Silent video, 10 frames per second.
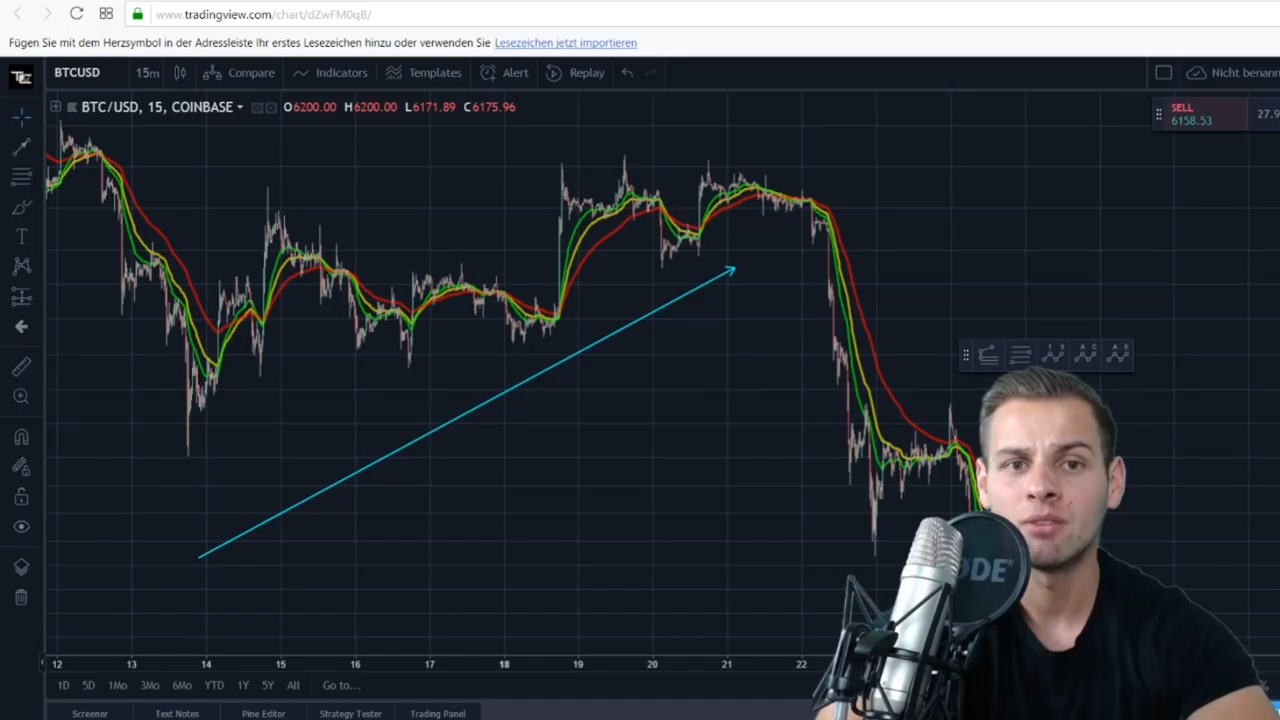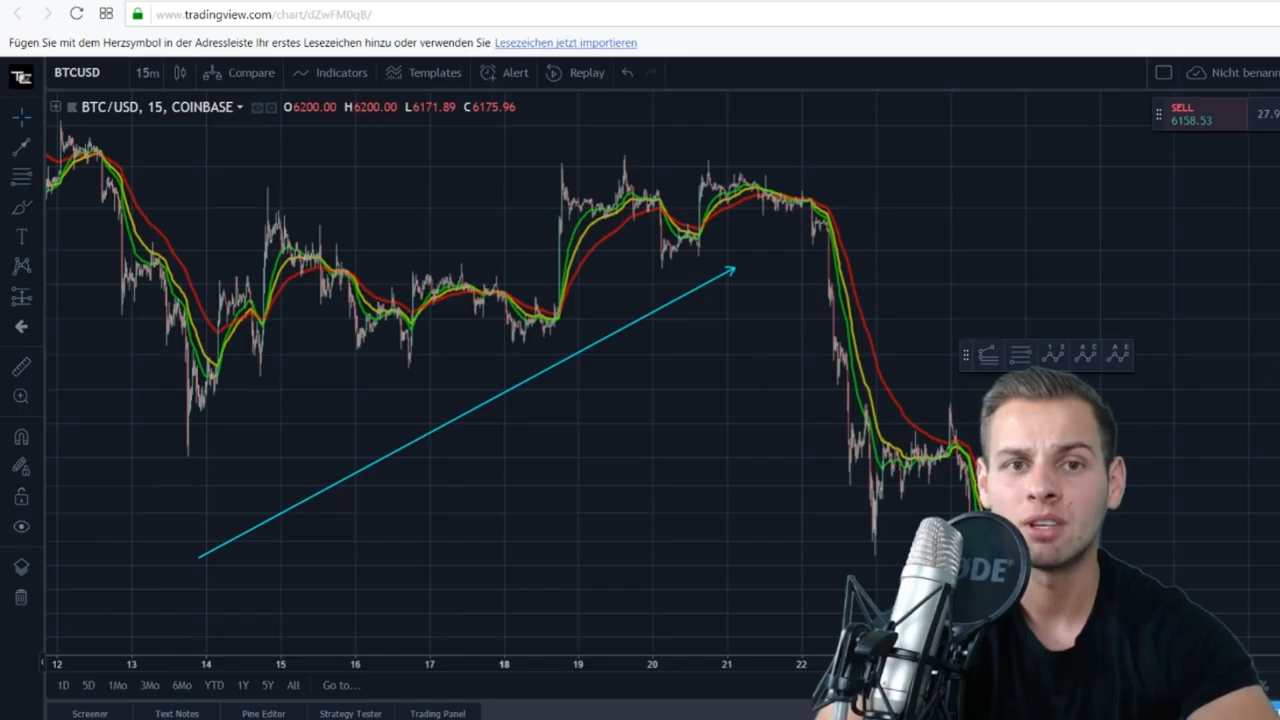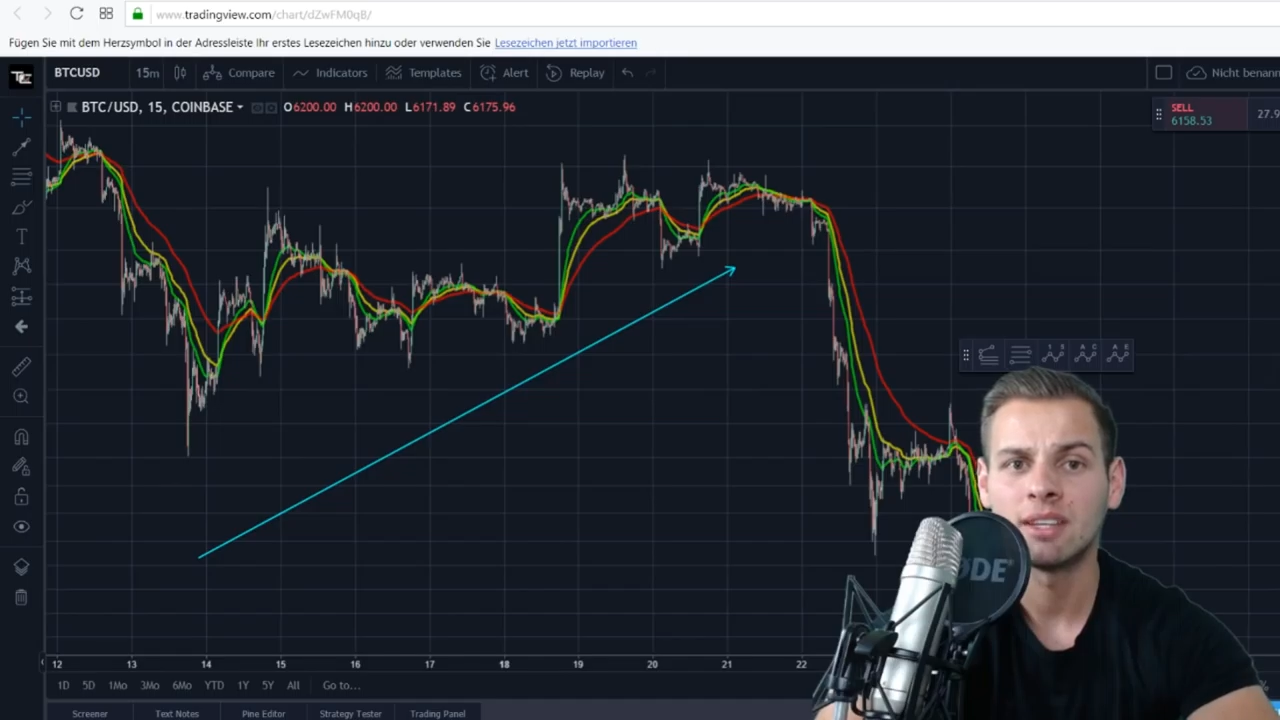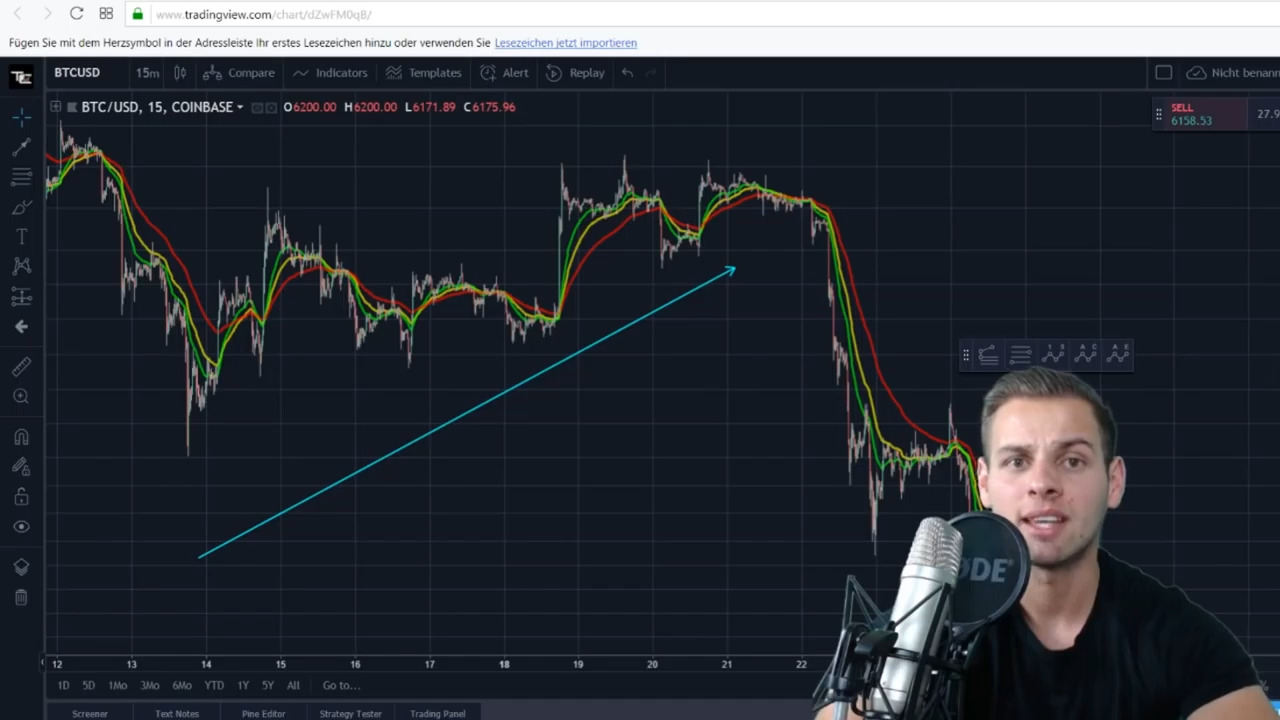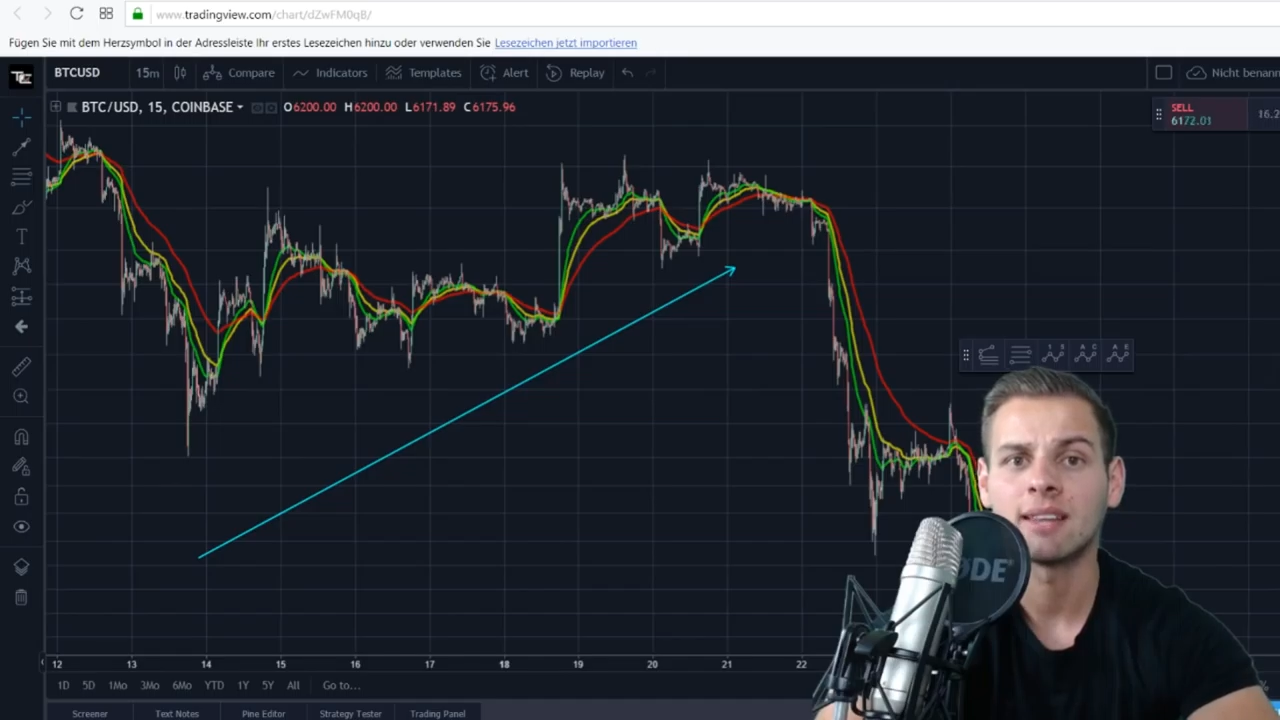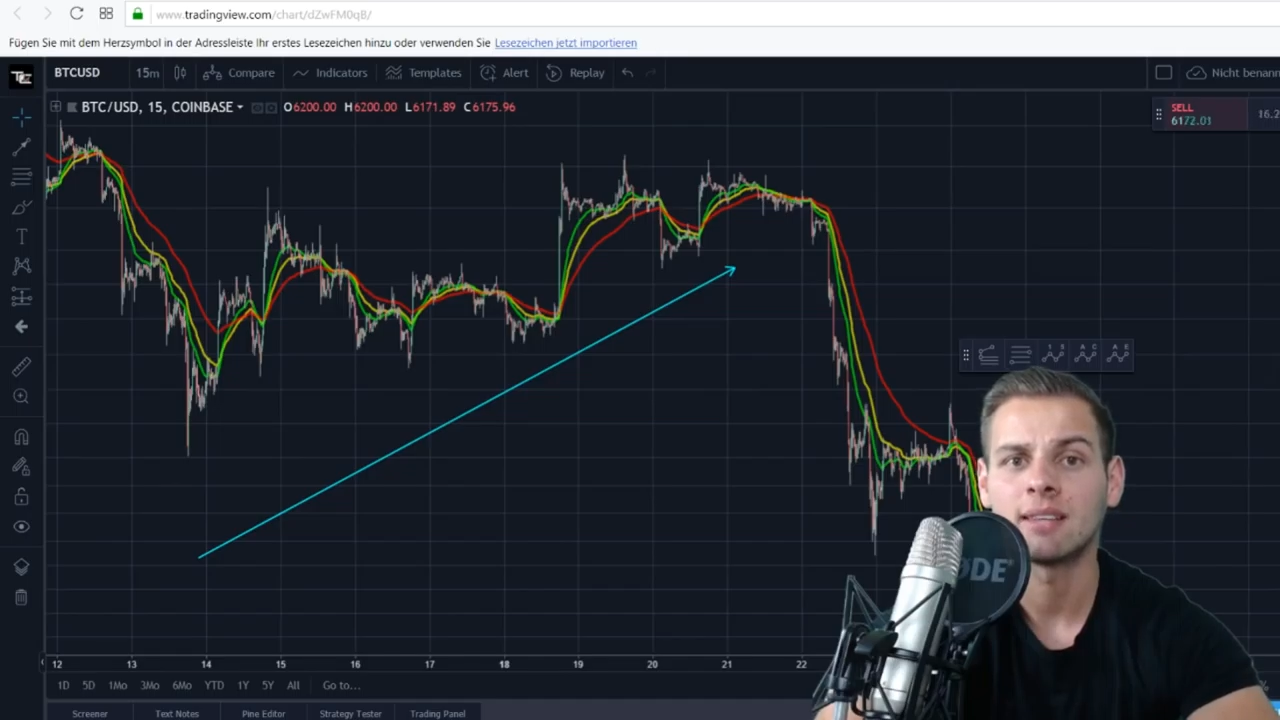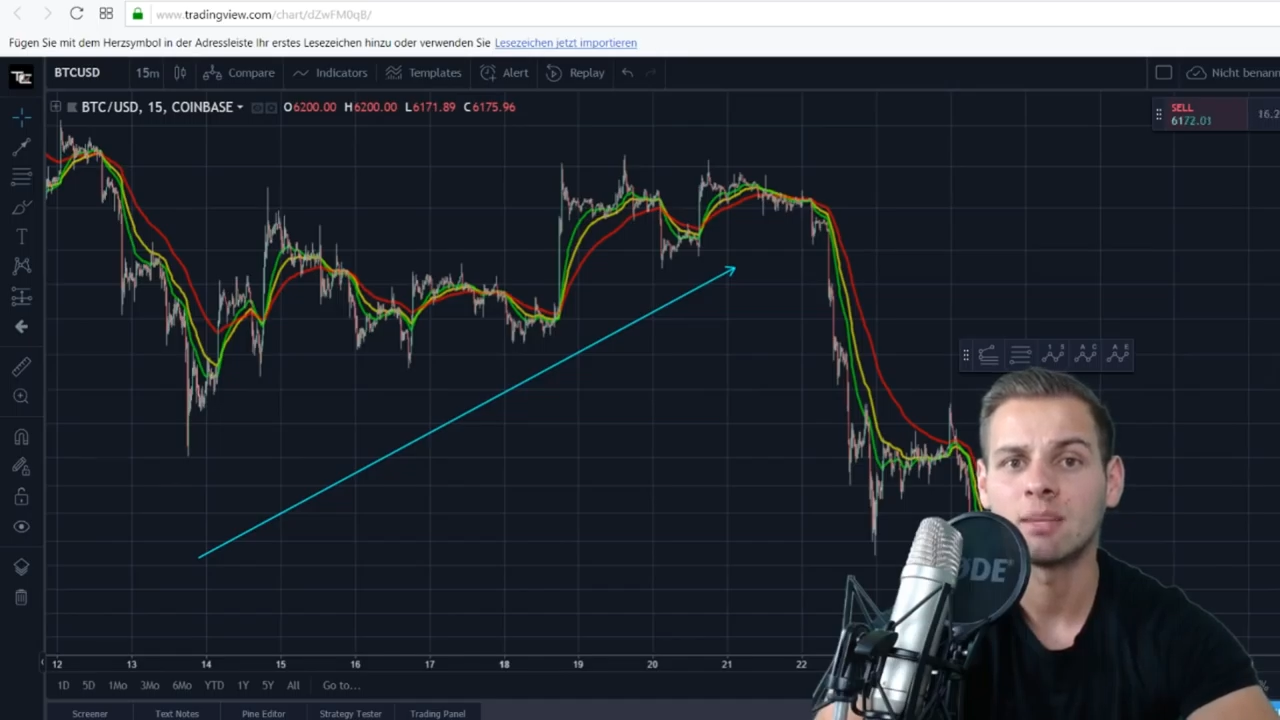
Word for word: wirklich endlich